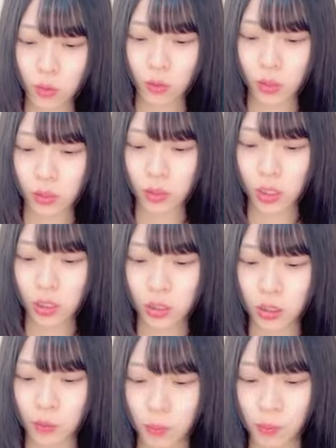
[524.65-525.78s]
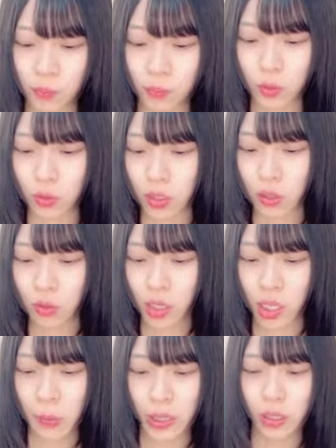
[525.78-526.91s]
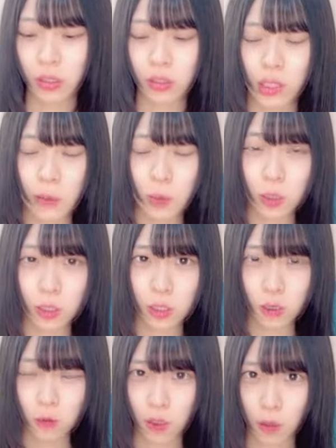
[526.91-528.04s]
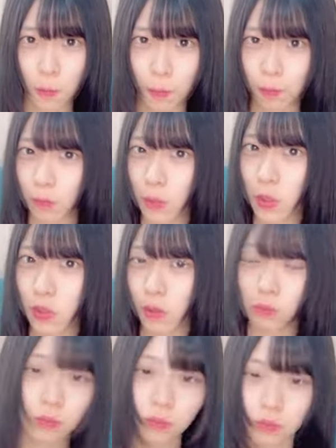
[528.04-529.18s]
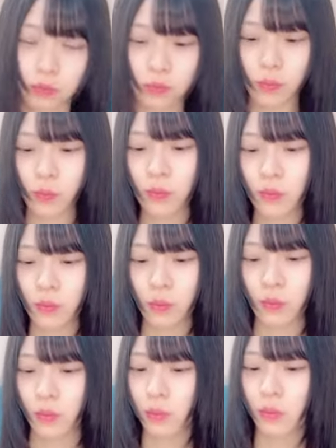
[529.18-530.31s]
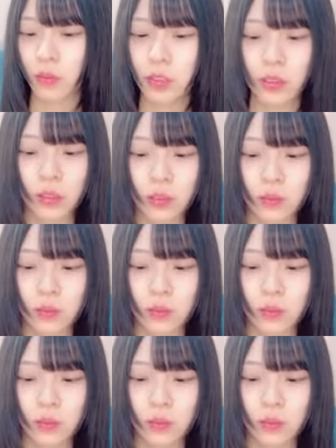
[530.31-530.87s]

めっちゃ配信これは岡山ではなく山梨なので皆さんちょっと